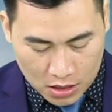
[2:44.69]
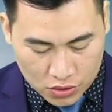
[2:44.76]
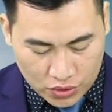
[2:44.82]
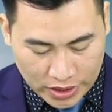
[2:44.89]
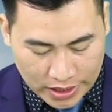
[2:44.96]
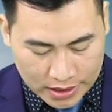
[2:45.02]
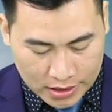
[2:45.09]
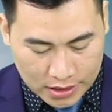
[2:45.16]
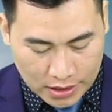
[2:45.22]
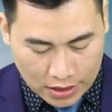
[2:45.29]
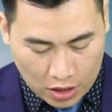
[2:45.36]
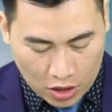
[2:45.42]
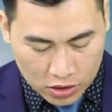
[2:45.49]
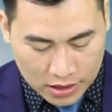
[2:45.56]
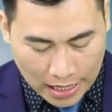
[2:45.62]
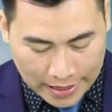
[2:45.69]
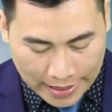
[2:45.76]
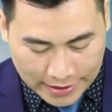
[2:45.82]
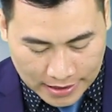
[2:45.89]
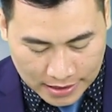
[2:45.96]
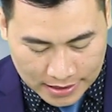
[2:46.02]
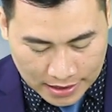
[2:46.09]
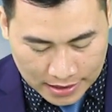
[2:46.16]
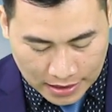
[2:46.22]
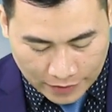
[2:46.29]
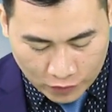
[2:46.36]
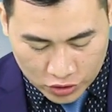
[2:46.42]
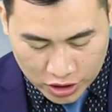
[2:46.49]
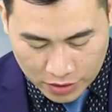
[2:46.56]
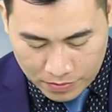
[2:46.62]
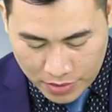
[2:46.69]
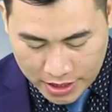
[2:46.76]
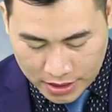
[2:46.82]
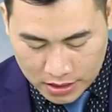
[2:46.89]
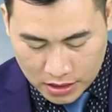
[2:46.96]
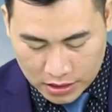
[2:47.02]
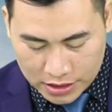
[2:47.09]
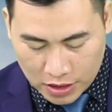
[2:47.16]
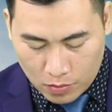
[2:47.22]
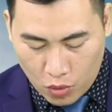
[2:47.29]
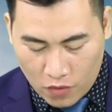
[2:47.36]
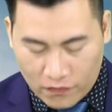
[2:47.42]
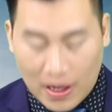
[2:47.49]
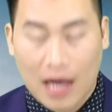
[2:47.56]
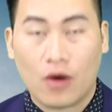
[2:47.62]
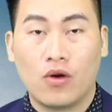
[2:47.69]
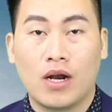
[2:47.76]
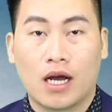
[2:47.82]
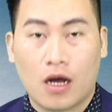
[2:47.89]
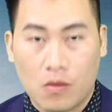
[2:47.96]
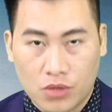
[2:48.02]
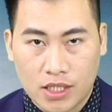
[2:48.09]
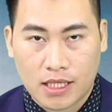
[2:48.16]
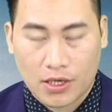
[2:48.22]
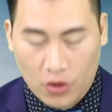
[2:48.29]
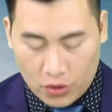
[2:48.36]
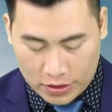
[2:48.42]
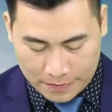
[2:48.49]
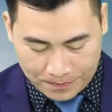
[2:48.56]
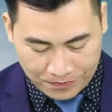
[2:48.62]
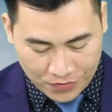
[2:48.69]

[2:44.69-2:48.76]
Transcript: Duy chỉ có tại SJC thành phố Hồ Chí Minh ở chiều mua vào là không có gì thay đổi.